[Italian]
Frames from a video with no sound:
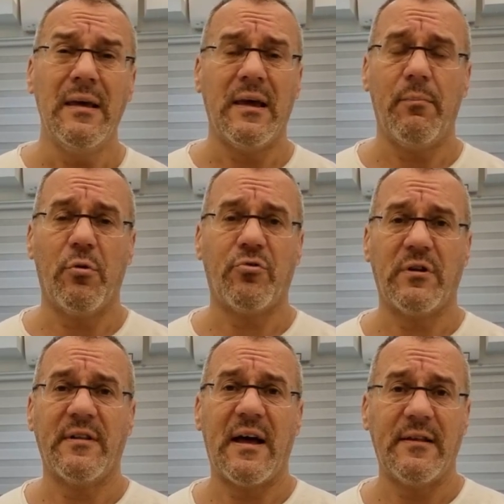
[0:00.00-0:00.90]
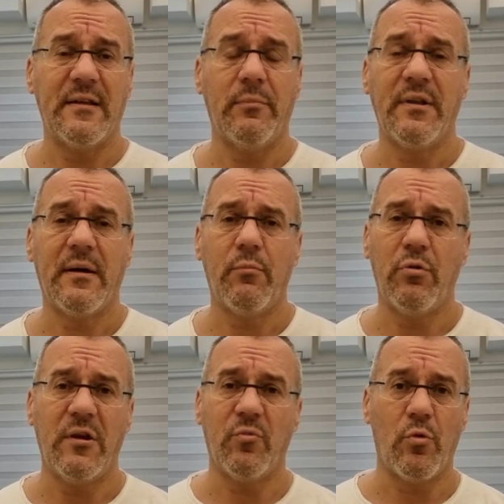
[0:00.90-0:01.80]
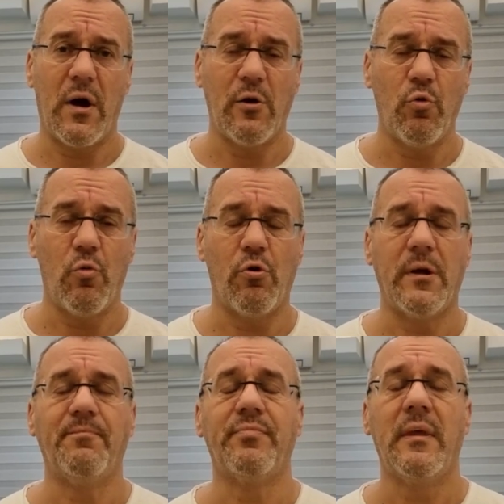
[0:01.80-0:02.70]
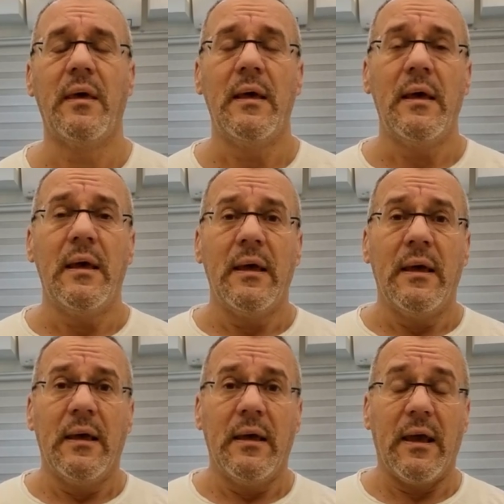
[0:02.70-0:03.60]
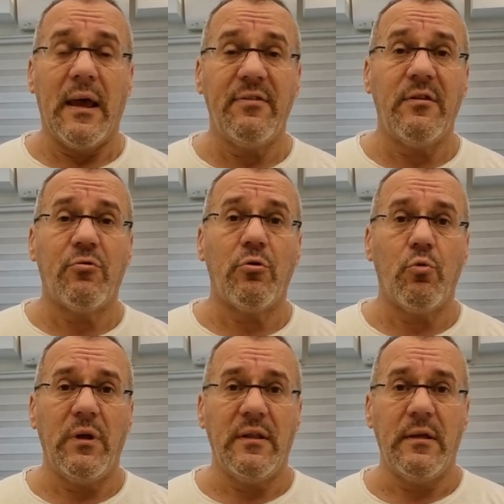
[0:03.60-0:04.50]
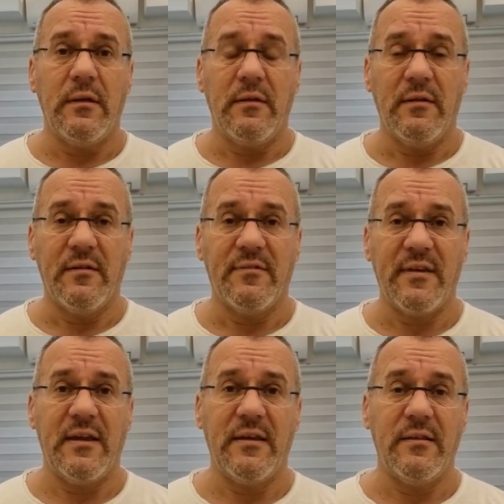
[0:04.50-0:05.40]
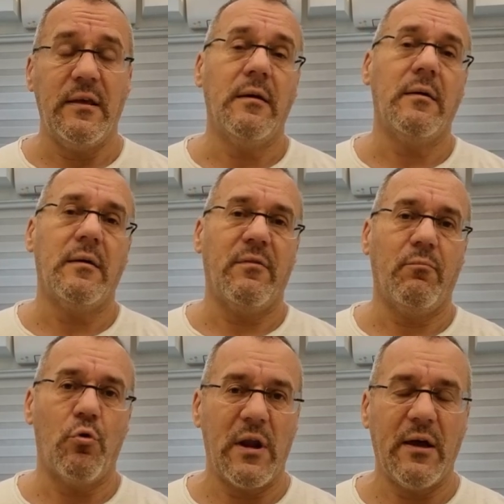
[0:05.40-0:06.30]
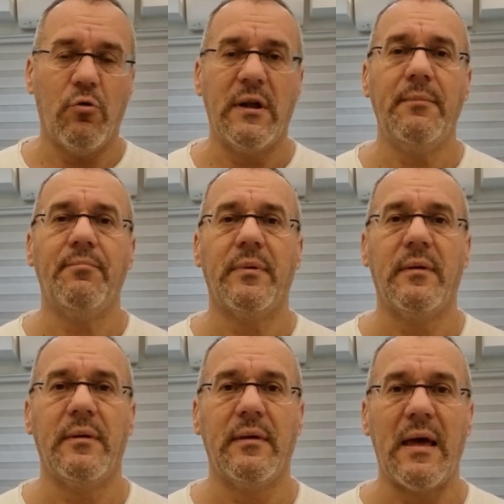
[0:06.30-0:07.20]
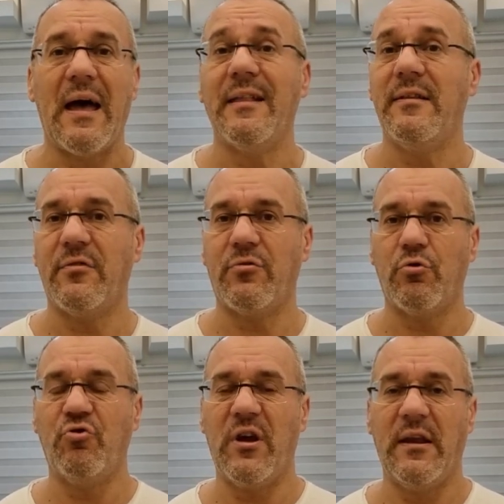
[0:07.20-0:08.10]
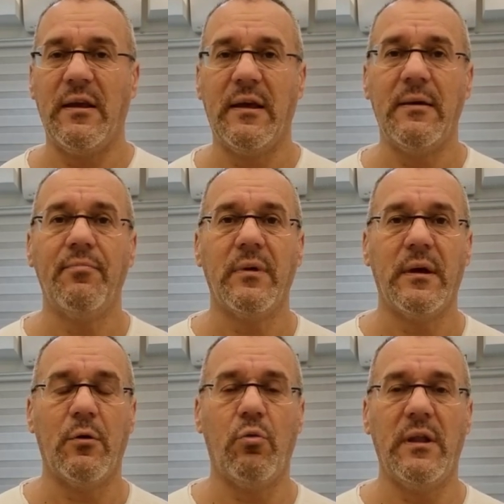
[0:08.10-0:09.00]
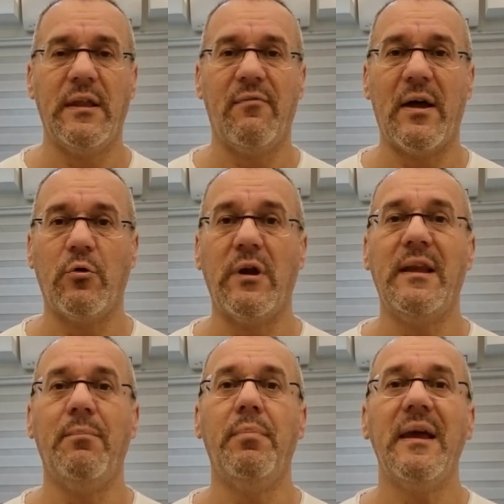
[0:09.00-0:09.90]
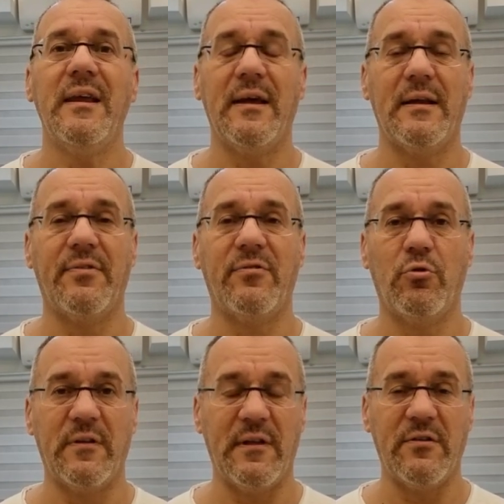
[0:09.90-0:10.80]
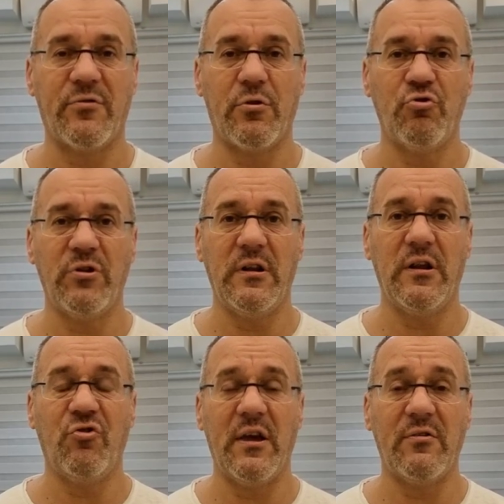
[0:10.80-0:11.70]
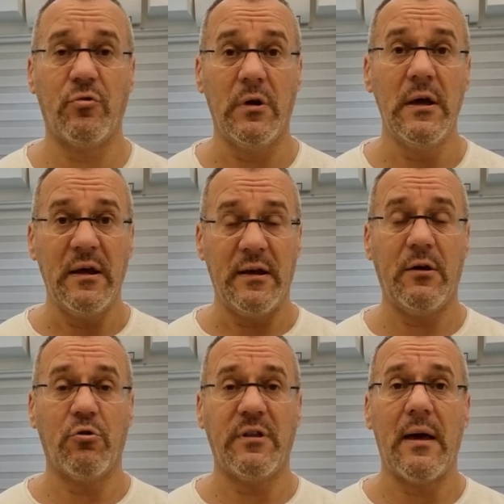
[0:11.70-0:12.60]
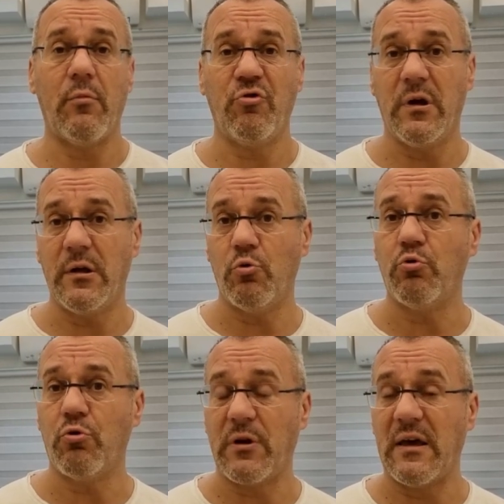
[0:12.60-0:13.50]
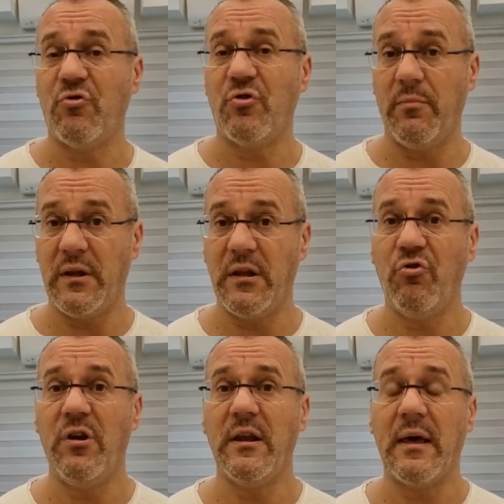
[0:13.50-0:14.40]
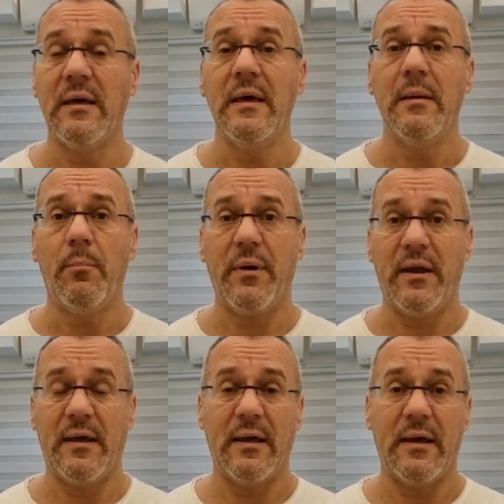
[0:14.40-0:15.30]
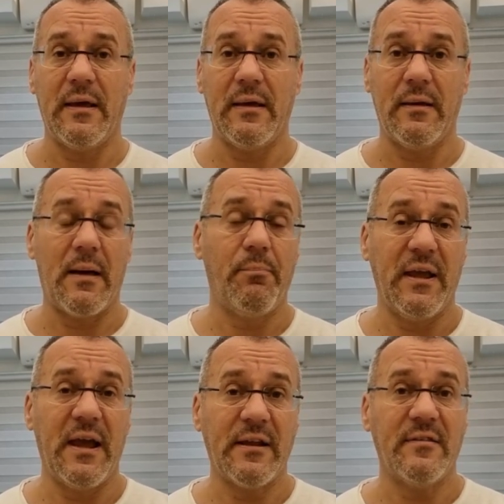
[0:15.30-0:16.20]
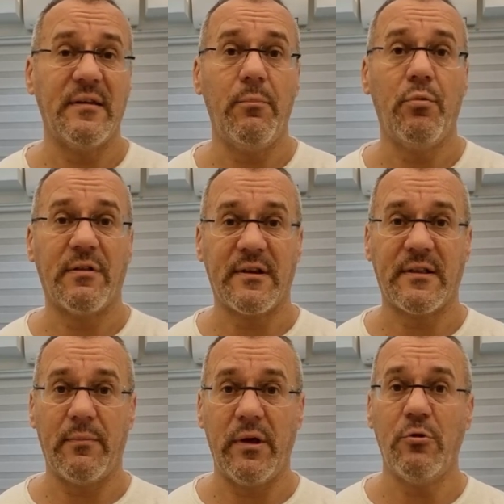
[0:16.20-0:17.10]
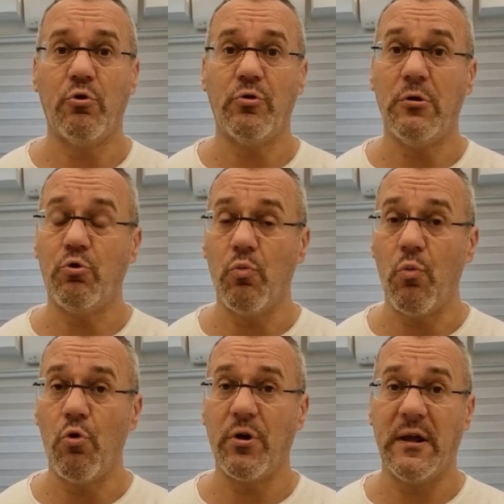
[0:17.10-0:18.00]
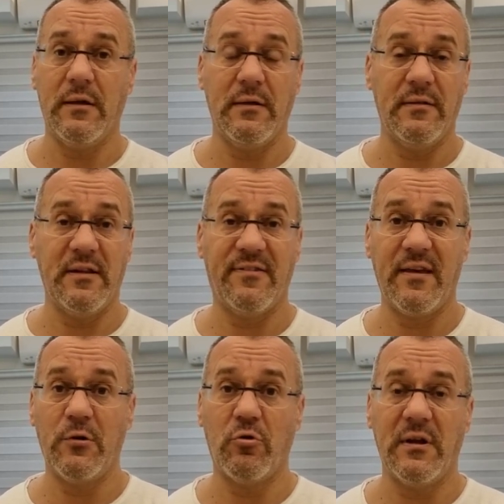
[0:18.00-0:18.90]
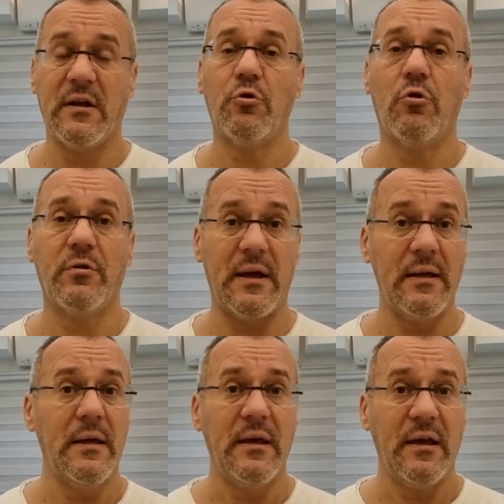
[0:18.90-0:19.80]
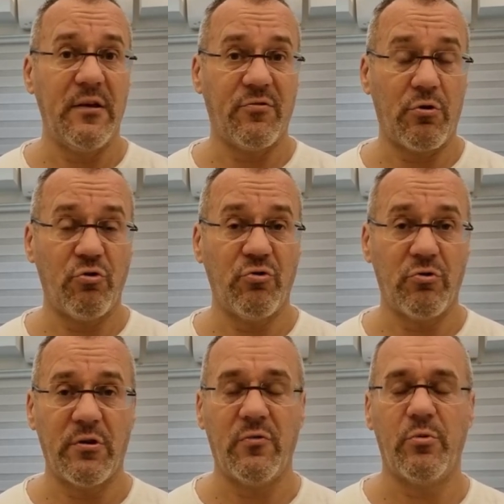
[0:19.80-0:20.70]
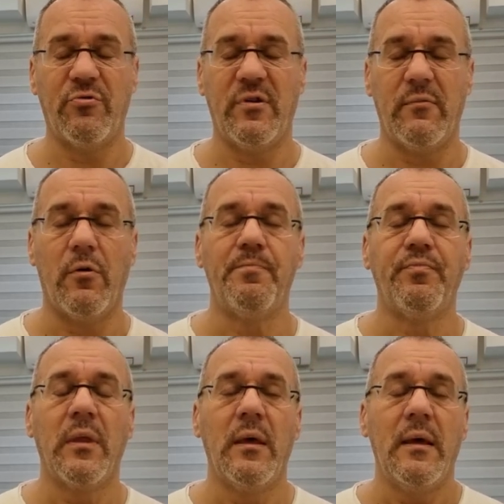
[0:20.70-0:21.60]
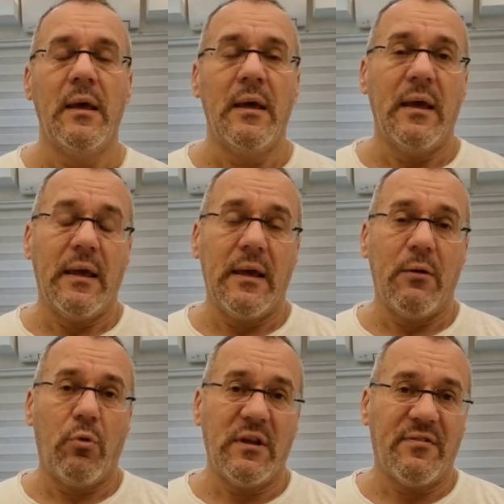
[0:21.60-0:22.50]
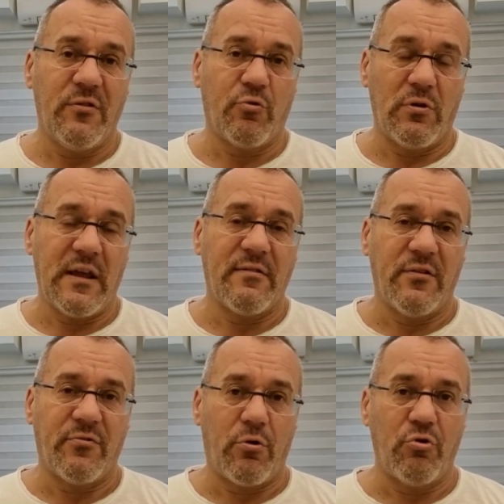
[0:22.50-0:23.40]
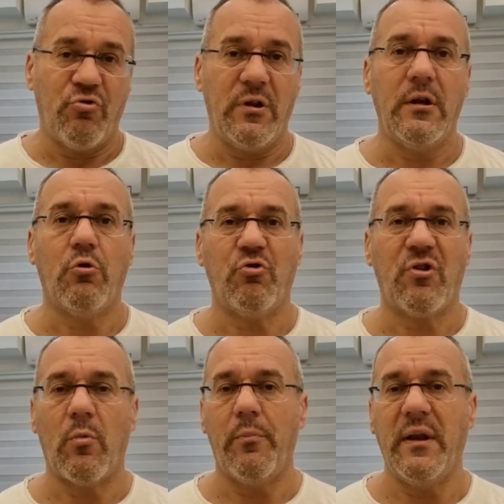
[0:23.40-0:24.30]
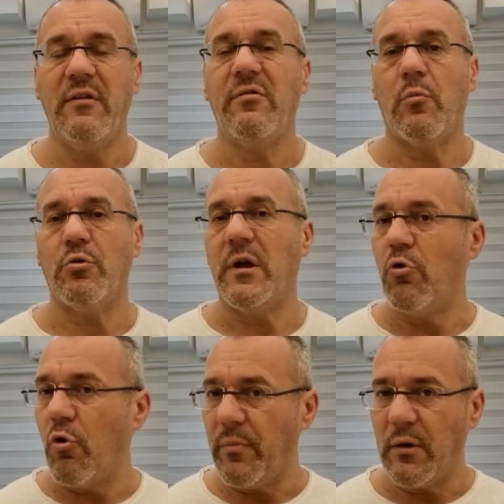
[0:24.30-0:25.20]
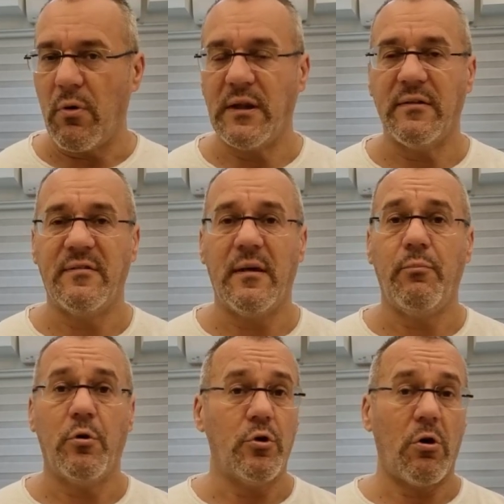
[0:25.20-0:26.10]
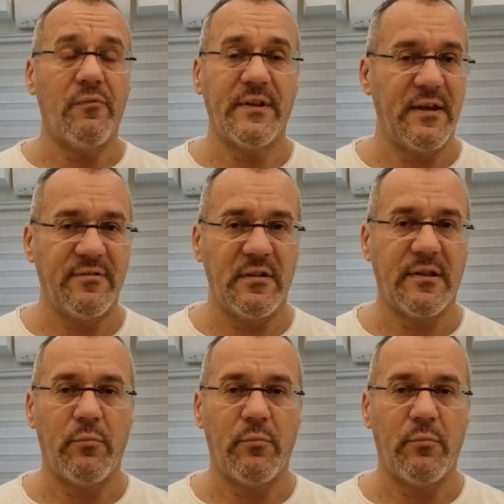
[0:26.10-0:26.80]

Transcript: che possono andare dal metabolismo all'umore. Esistono quindi serie di molecole antiestrogeniche che quindi vanno a inibire l'azione degli estrogeni in eccesso. Ricordiamoci che tutto nasce in medicina per eh, eh applicare ad esempio al trattamento del tumore del seno nella donna estrogeno responsivo. Quindi esistono gli antiestrogeni, conosciamo benissimo dei nomi, quali ad esempio il Norvadex e il